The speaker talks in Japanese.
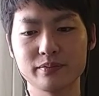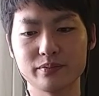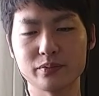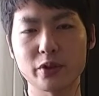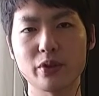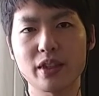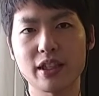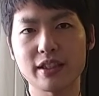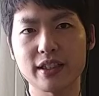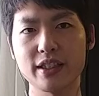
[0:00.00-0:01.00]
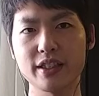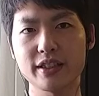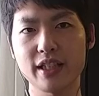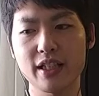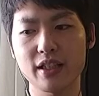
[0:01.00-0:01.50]
うん、こっから先い
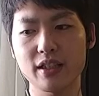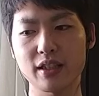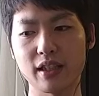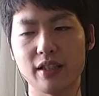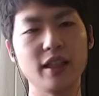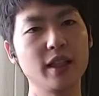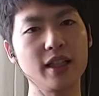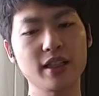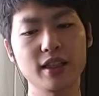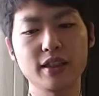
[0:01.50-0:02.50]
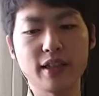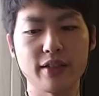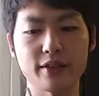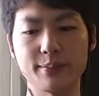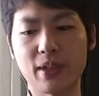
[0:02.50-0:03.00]
ちねんかんにねんかんくら
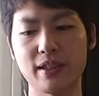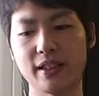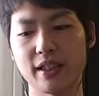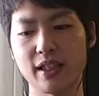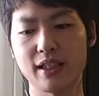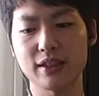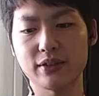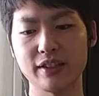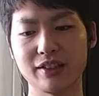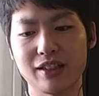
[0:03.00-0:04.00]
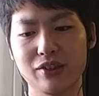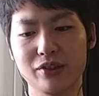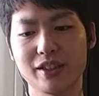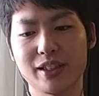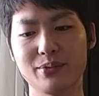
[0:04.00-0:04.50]
いのスパンで下落トレンドが
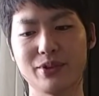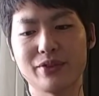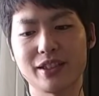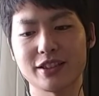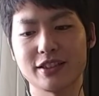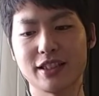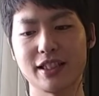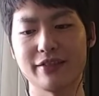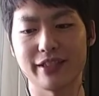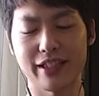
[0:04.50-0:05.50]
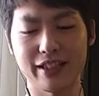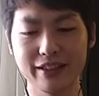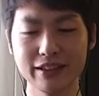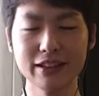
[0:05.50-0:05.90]
起きてもおかしくはないので、